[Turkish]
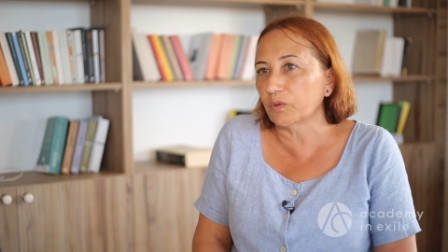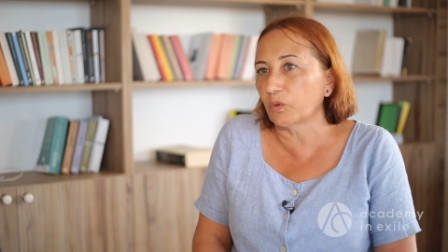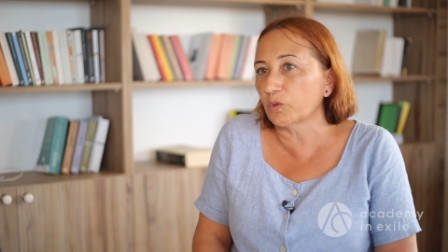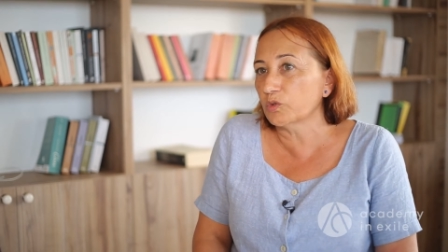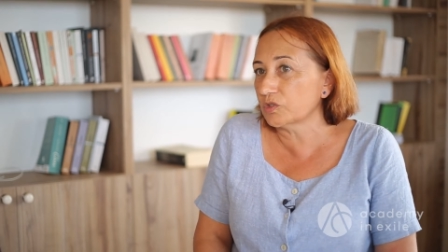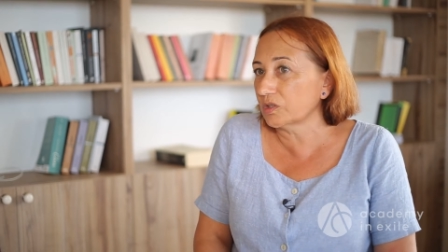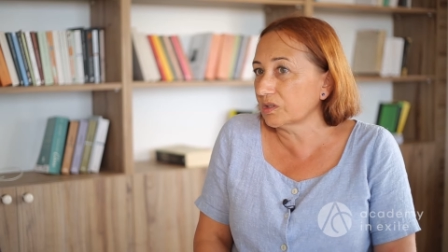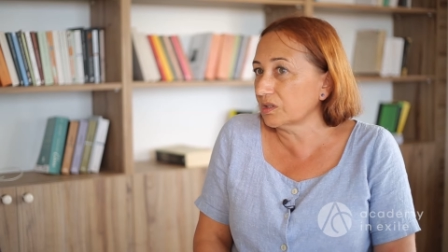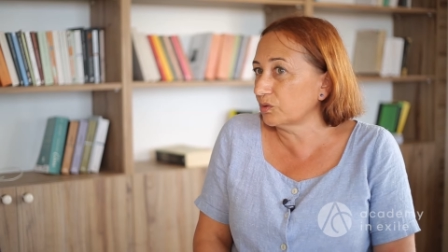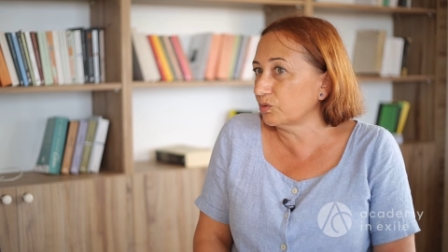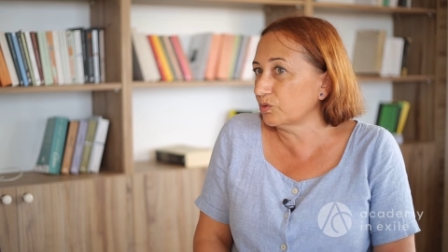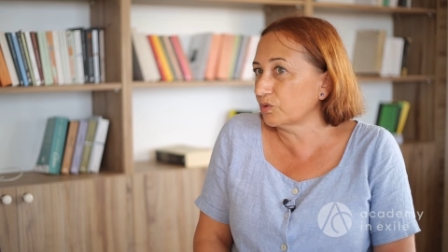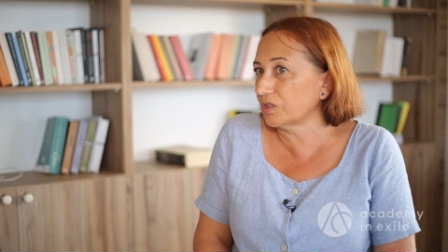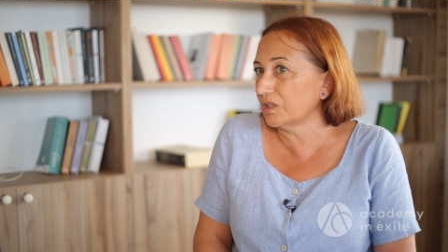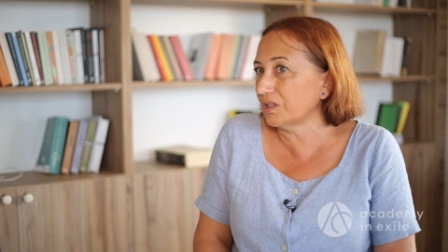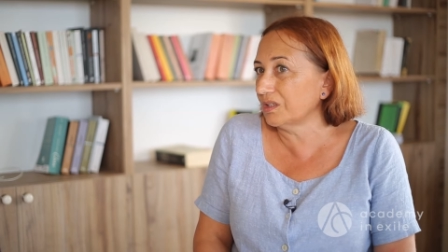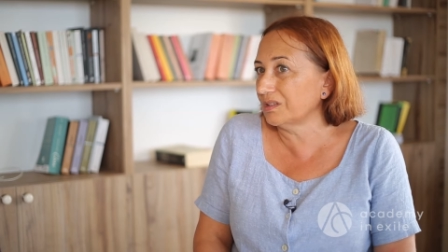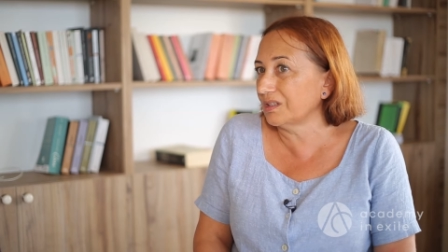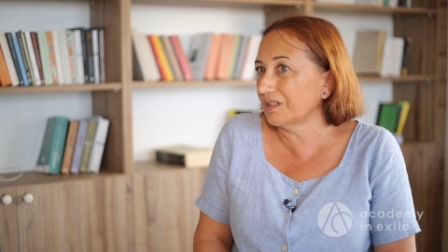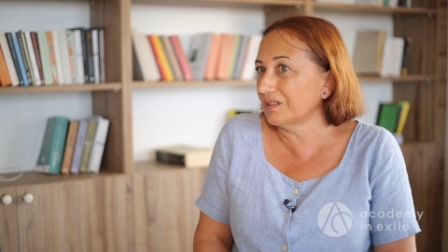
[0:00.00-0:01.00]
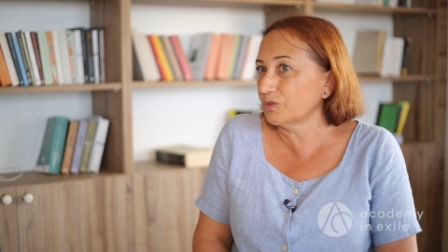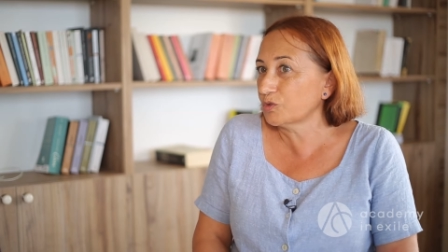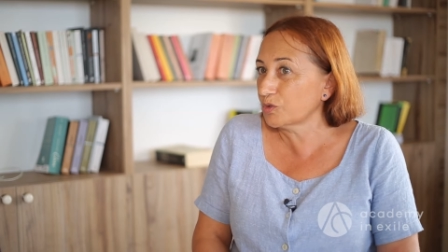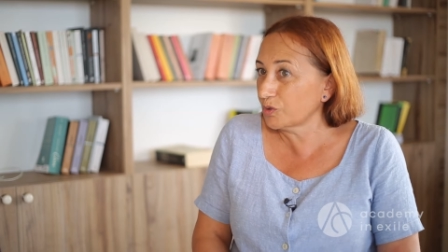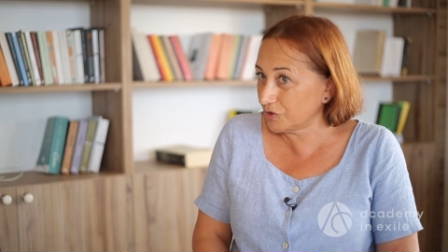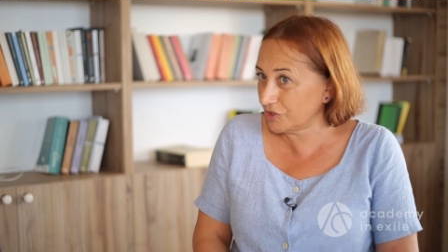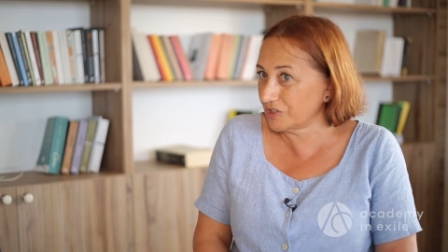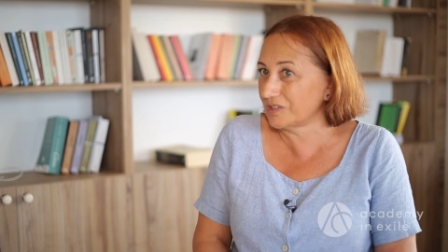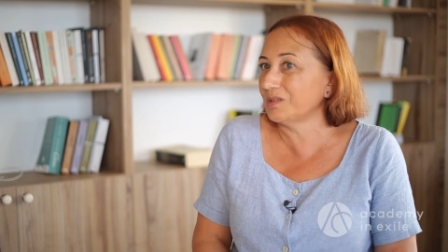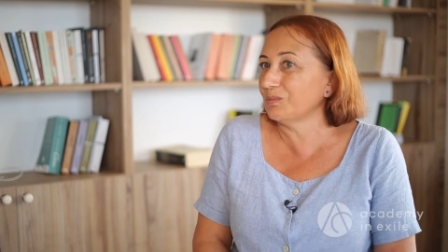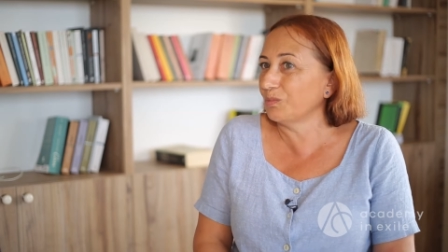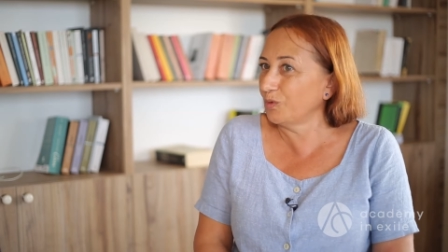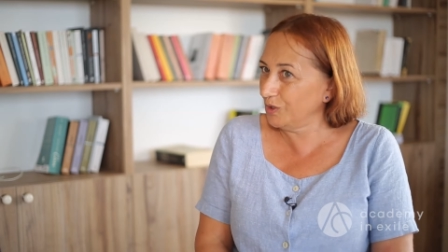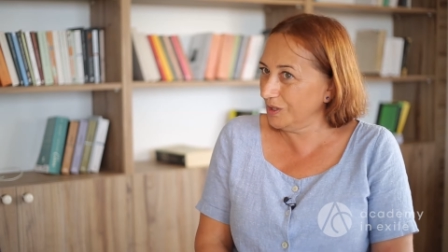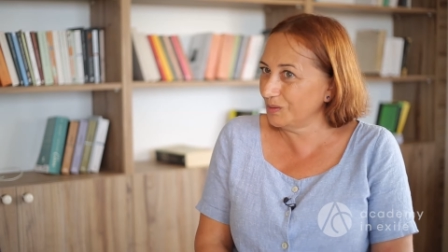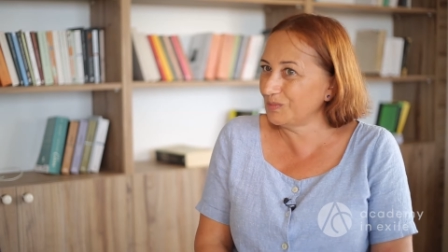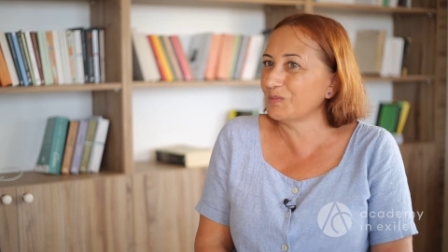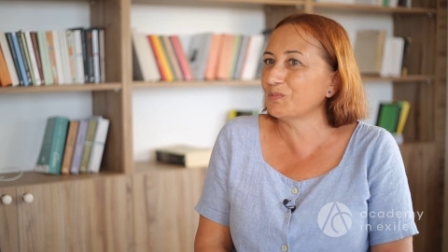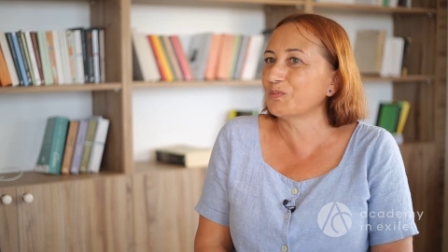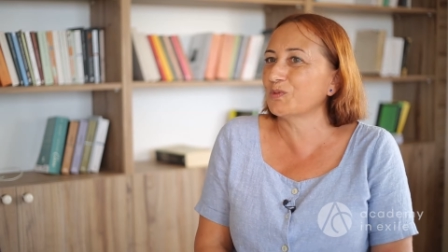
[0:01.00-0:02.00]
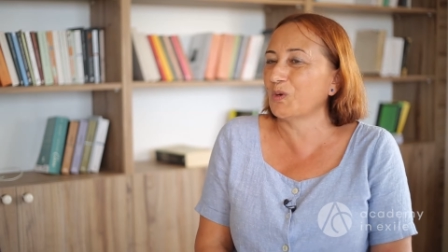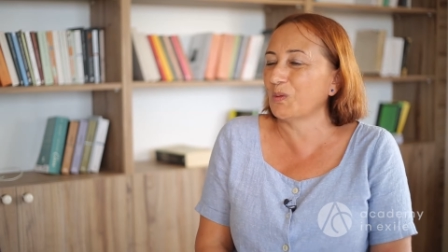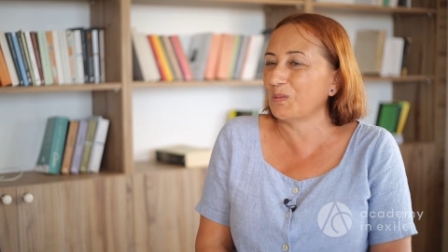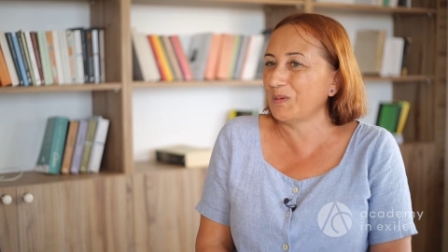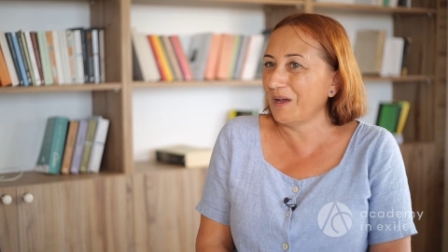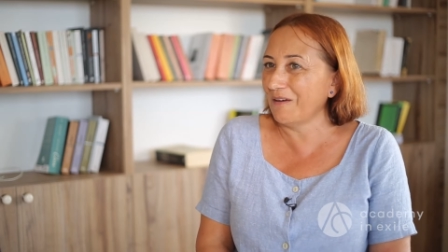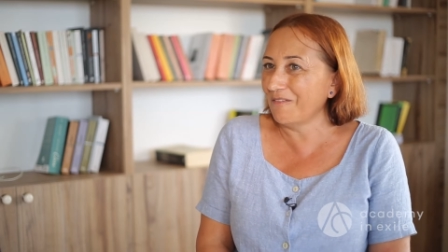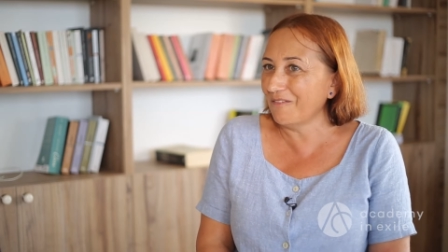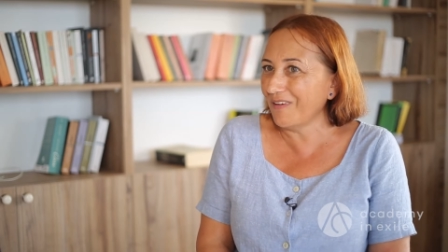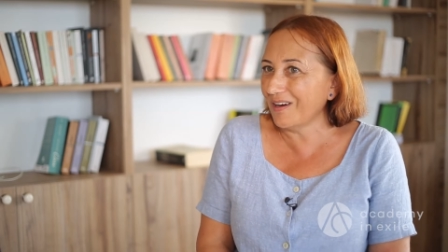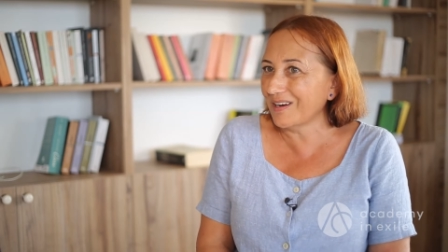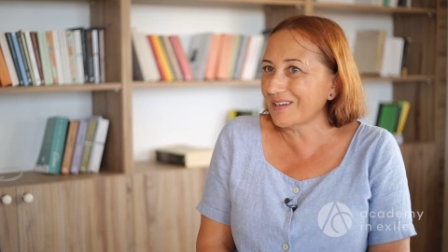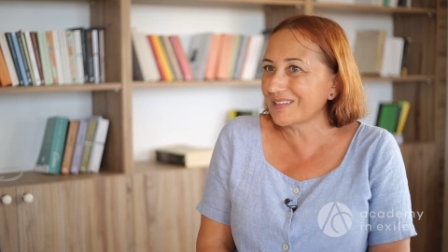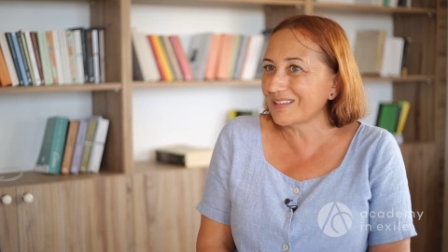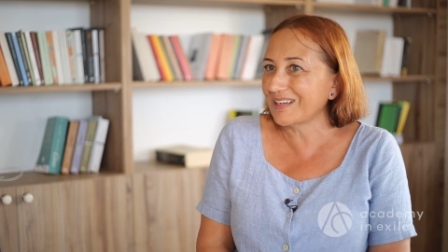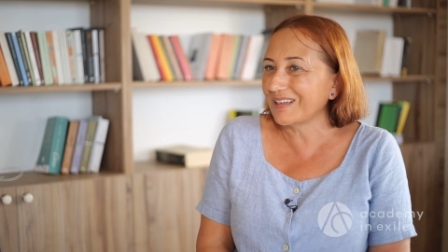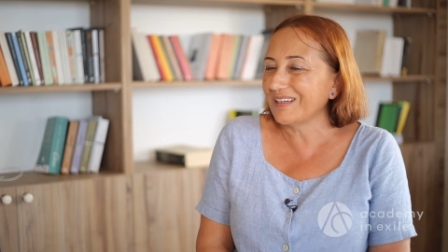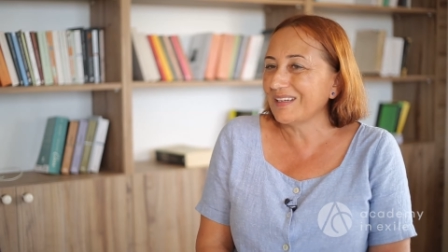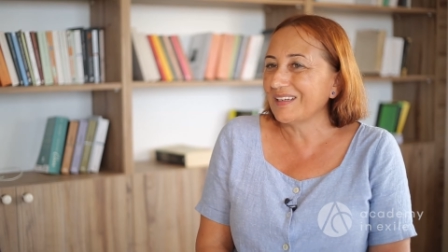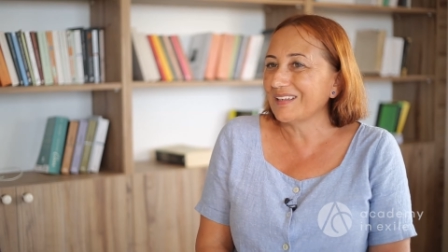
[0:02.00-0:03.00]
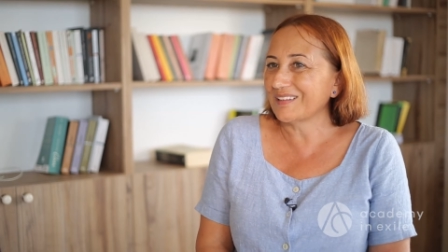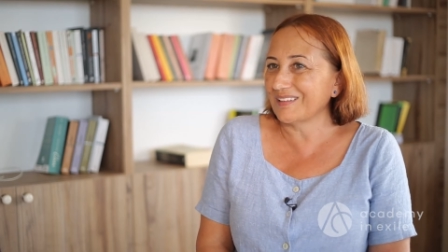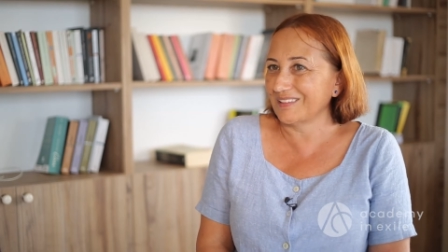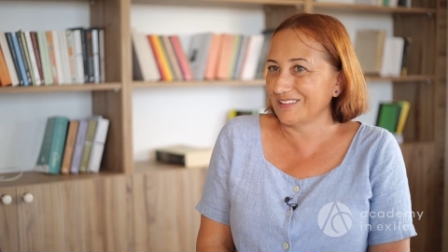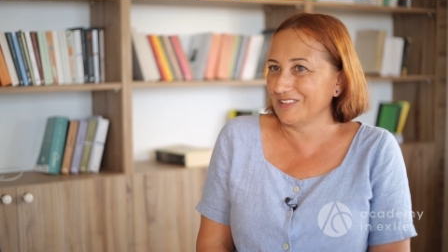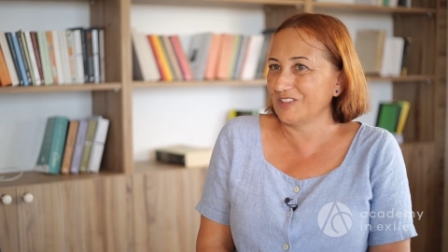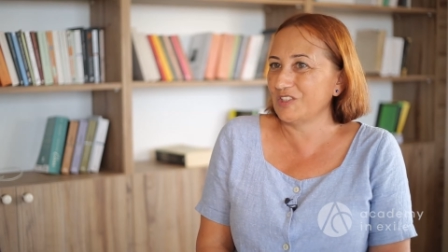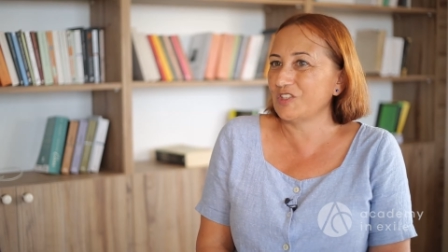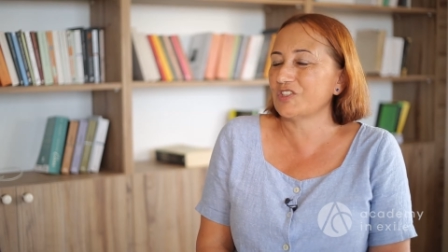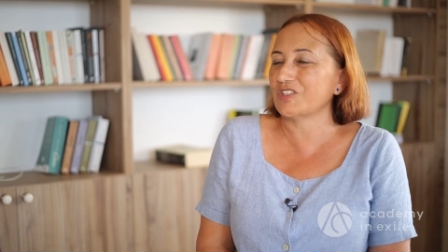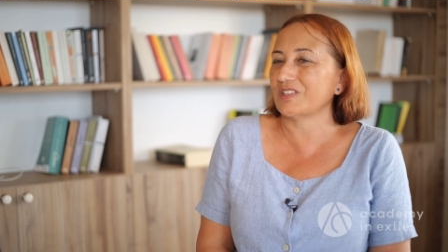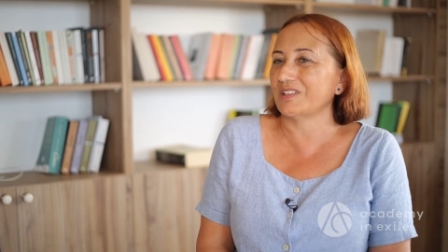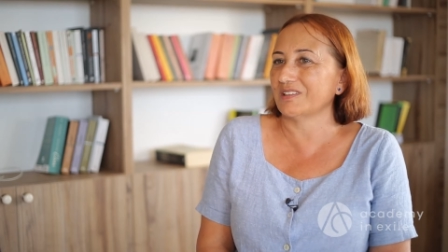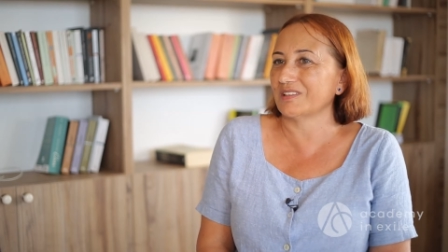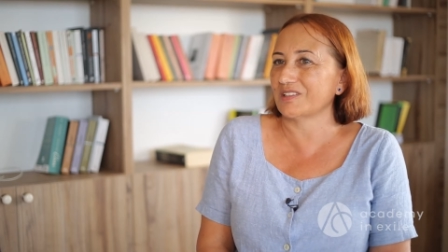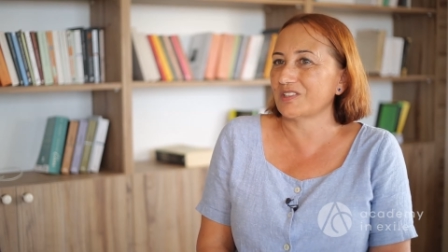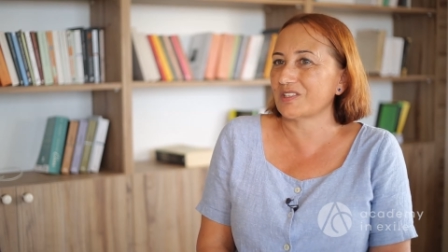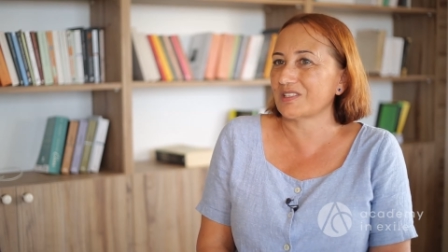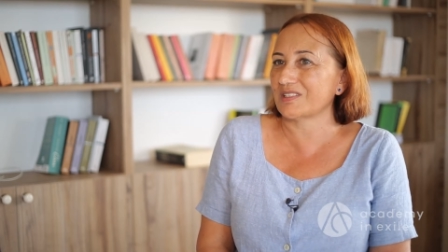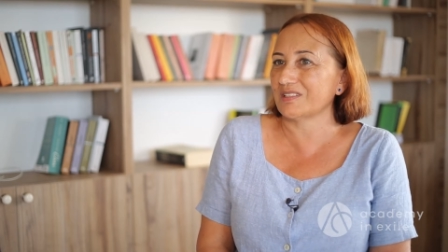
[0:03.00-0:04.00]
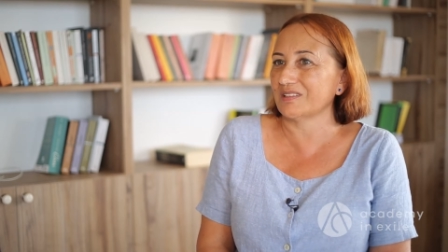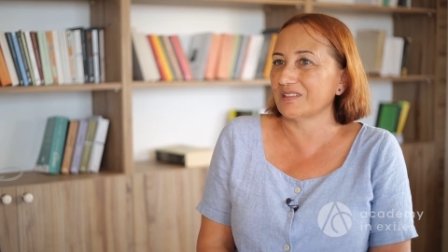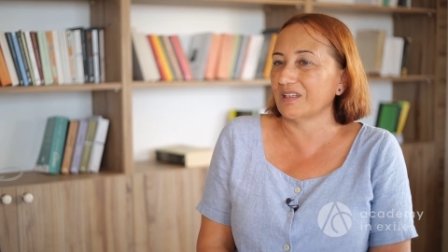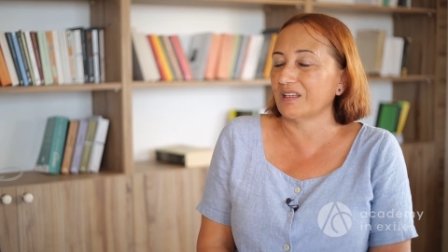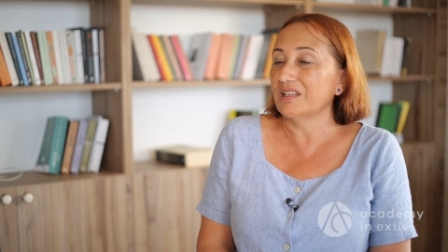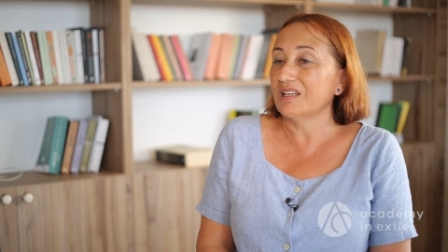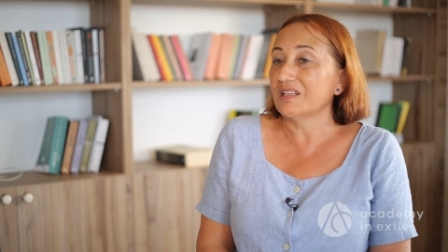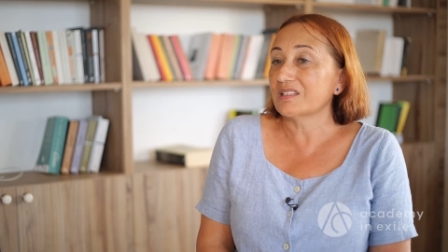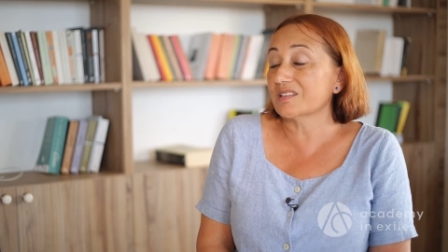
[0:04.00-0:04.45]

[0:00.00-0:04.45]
Oysa ki Türkiye'de çok ciddi böyle bir problem var kadın işçiler açısından.